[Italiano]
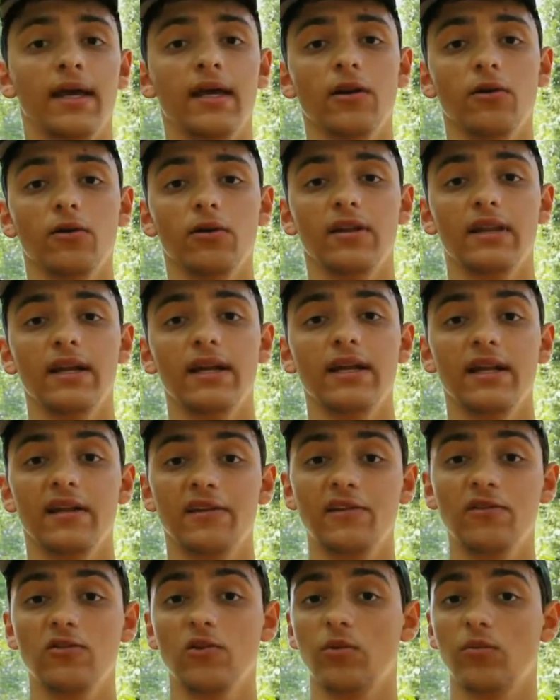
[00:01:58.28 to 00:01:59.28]
Inoltre ne
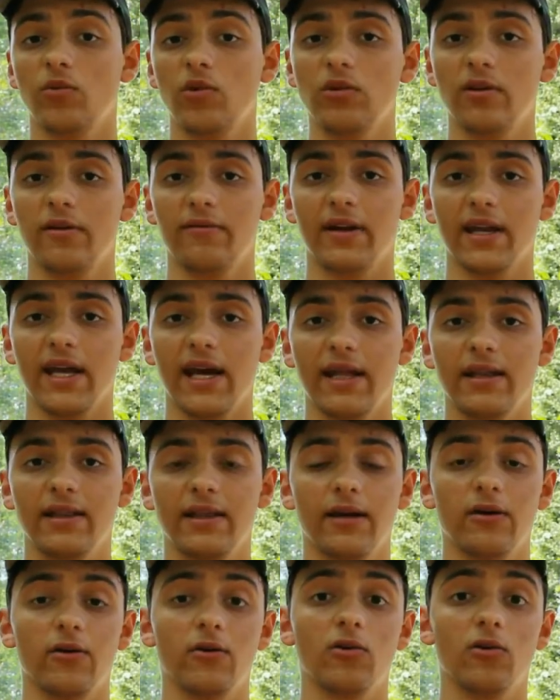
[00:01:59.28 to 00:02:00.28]
esistono molte
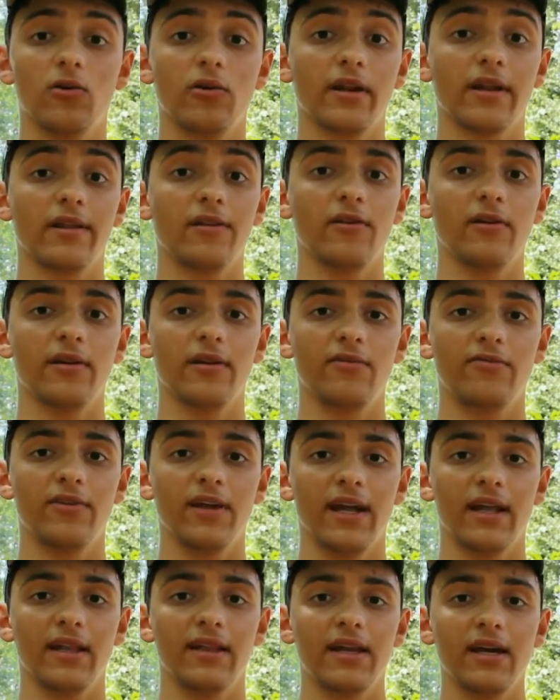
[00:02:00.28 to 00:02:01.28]
varianti con colorazione
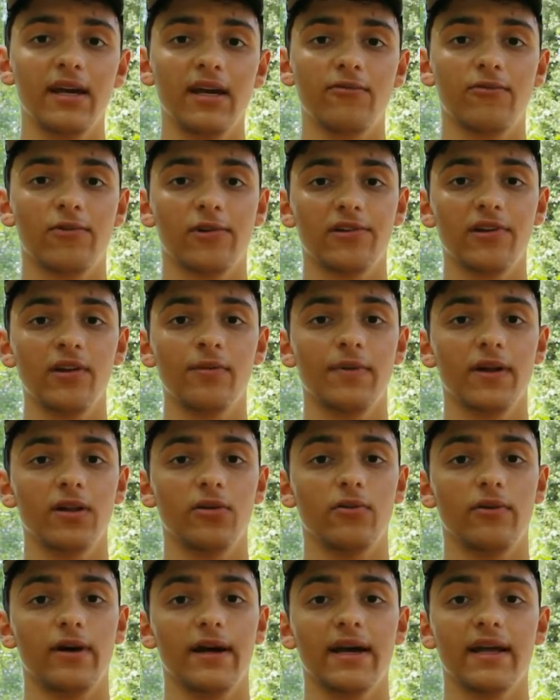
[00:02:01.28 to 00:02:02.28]
differente che forse
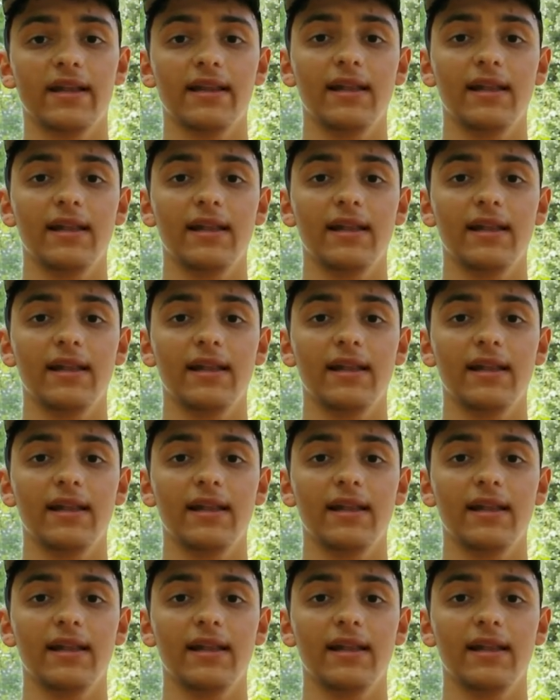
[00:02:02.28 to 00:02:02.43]
dipendono anche